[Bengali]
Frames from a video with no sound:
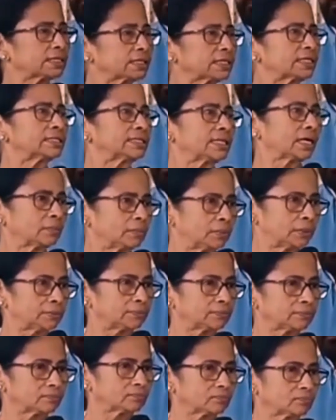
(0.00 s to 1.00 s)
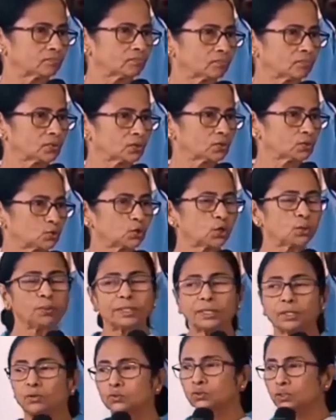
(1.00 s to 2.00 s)
হাতে কি থাকবে
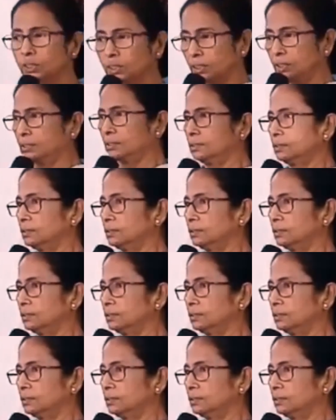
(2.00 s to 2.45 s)
চলবেটা কোথেকে